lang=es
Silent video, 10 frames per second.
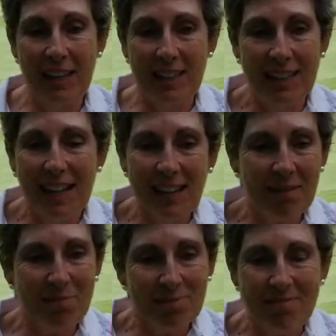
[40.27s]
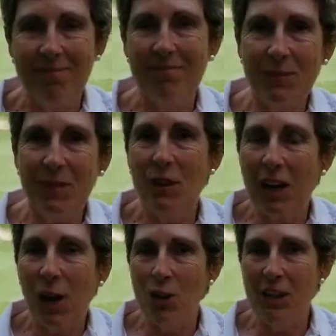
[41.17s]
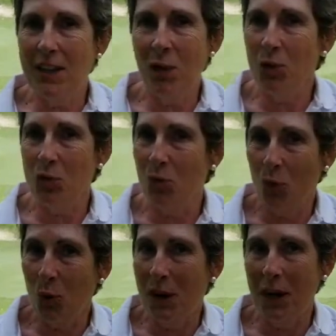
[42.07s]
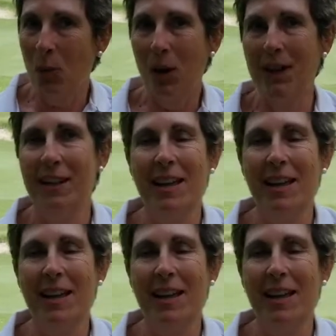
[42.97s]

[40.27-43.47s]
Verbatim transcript: ya mm, las cosas ya no fluían igual.